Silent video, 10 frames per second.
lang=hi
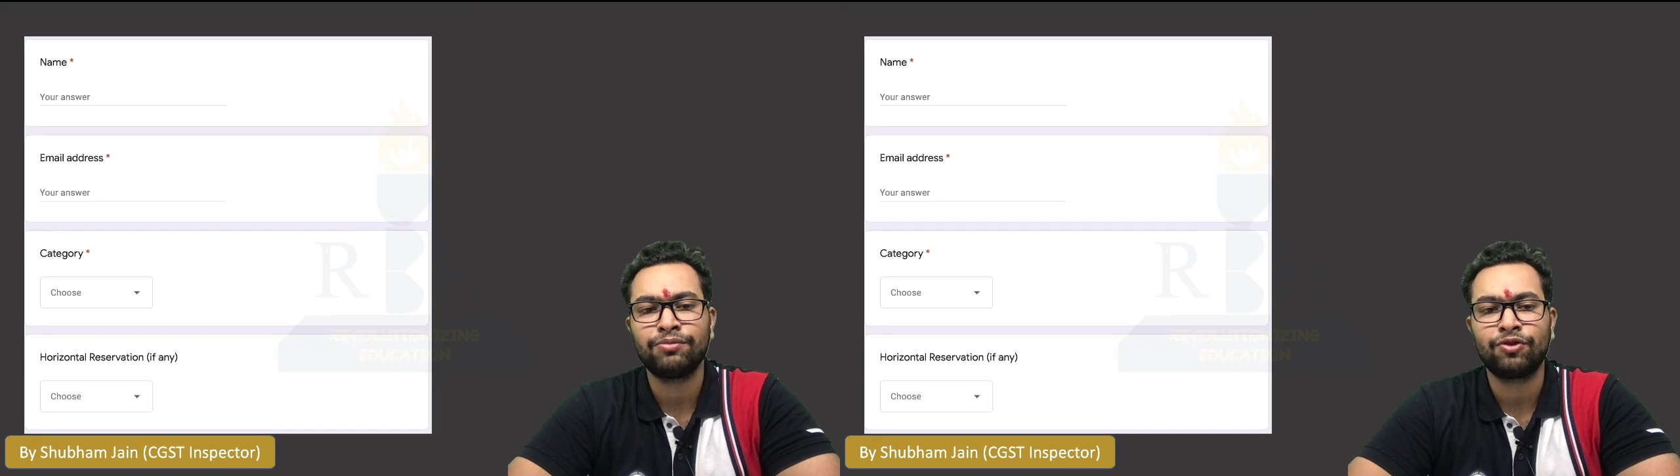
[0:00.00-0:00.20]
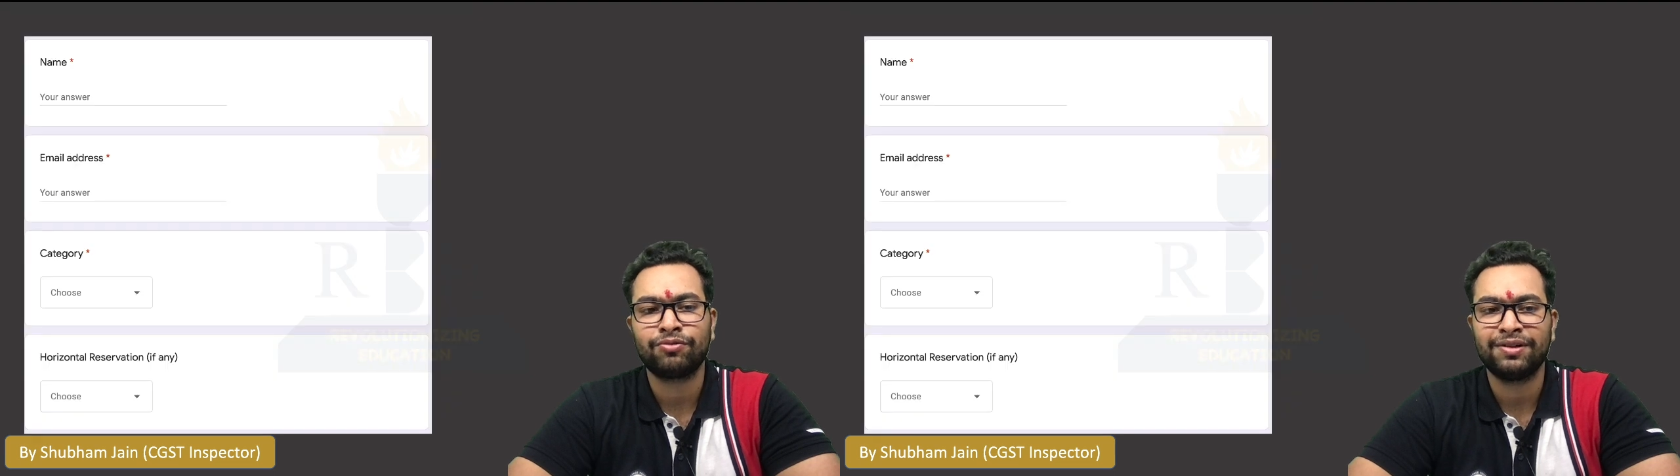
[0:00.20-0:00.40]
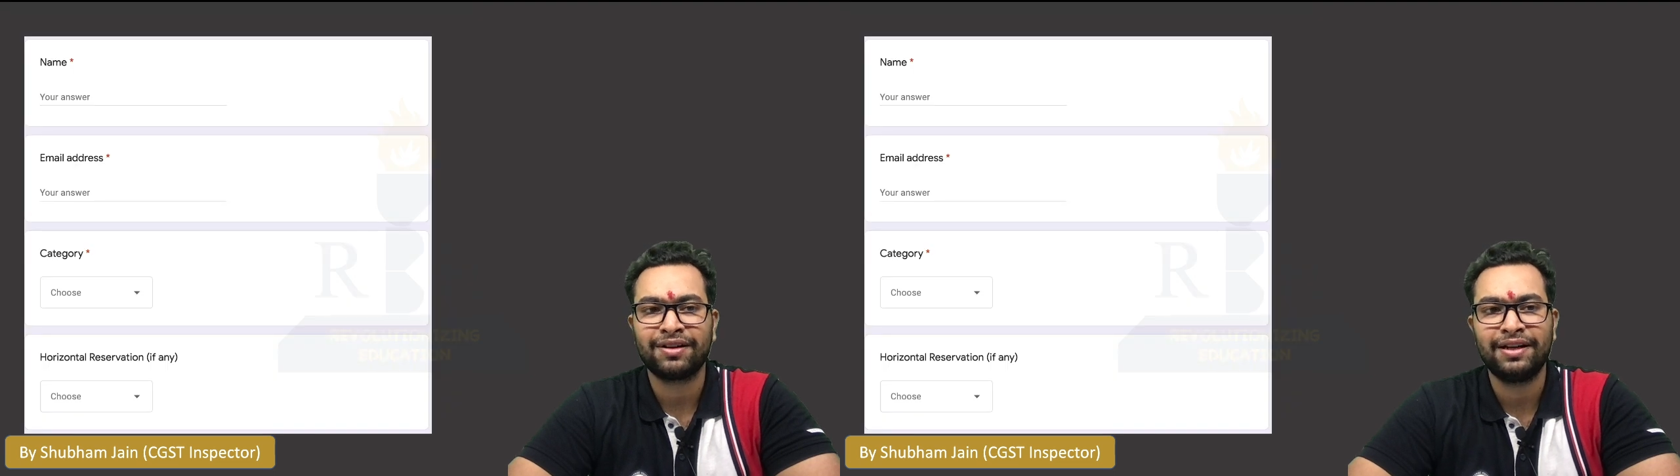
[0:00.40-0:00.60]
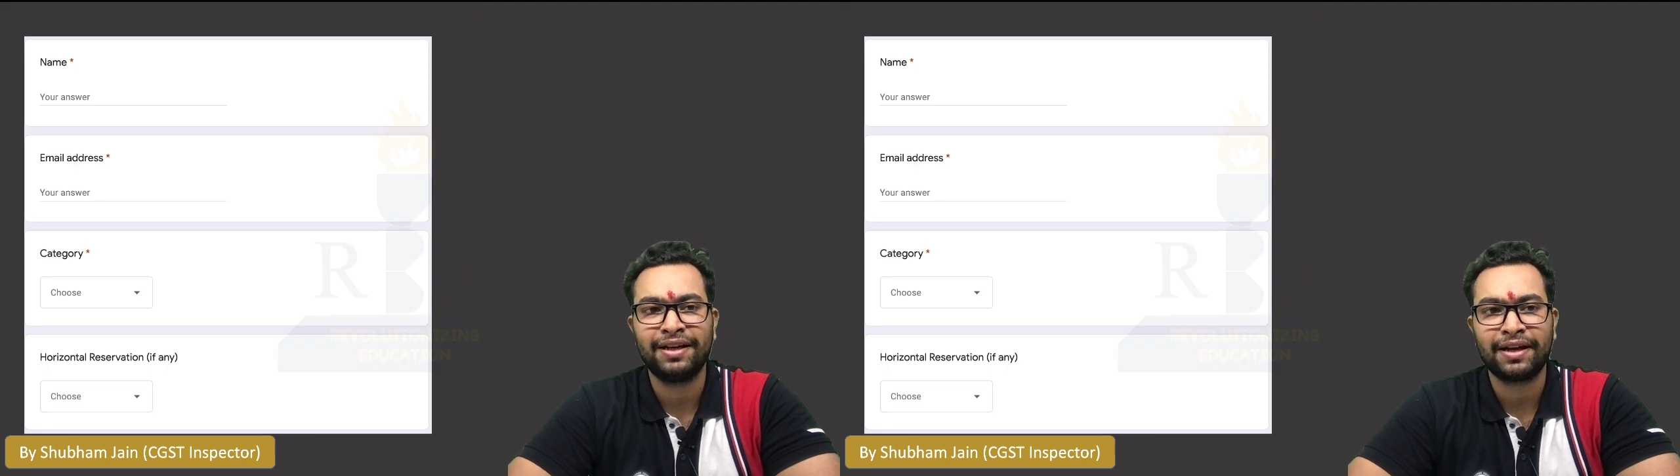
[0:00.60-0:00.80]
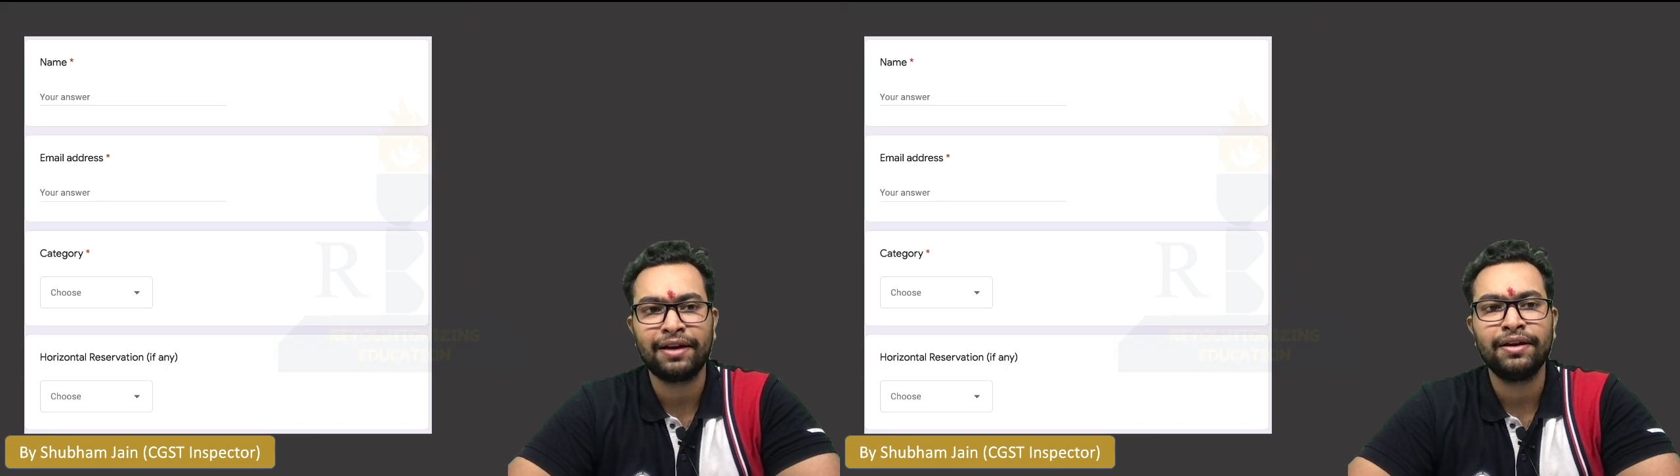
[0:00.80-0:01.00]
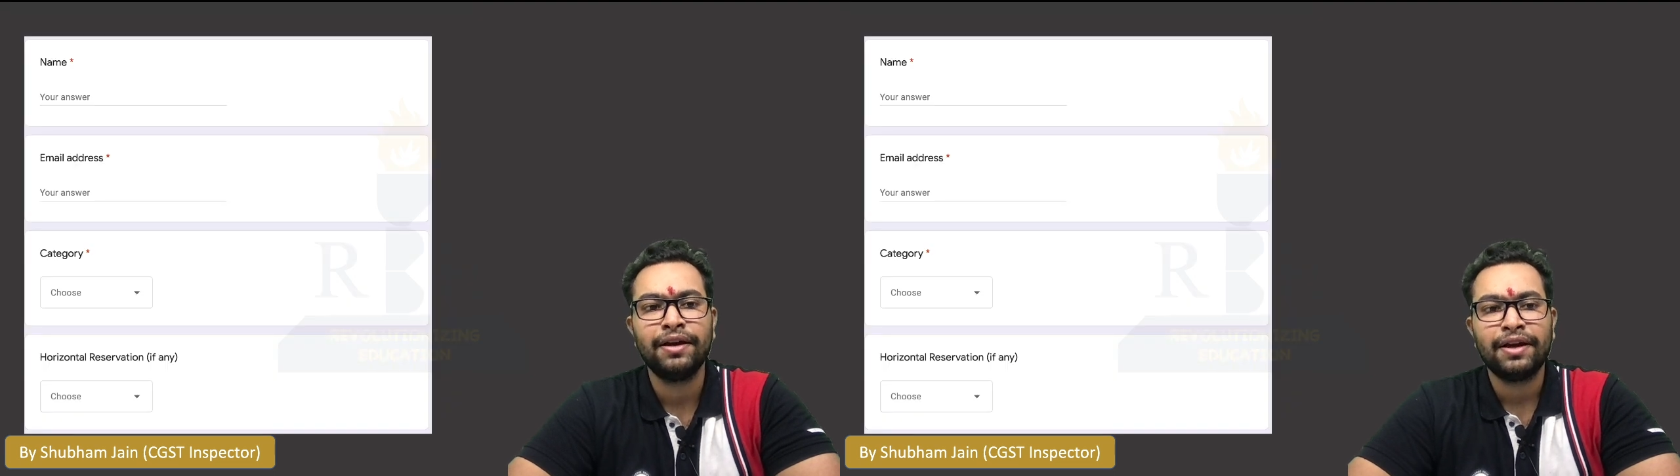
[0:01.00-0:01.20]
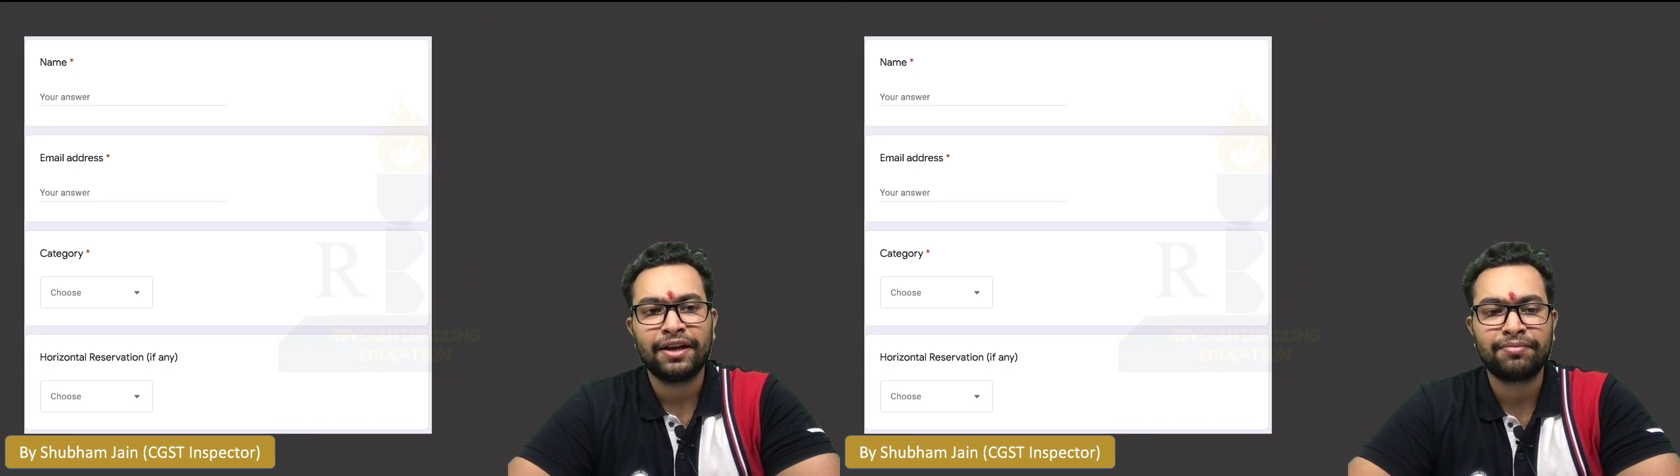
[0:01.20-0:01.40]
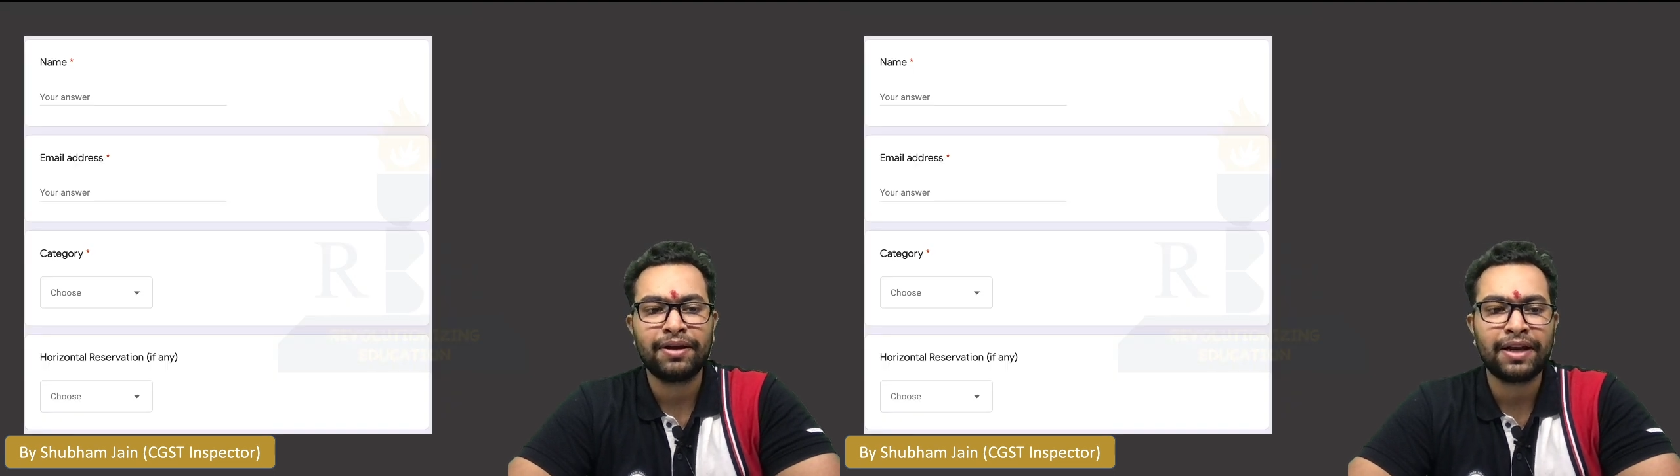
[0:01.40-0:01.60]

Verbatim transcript: बॉक्स में इसका लिंक है इसमें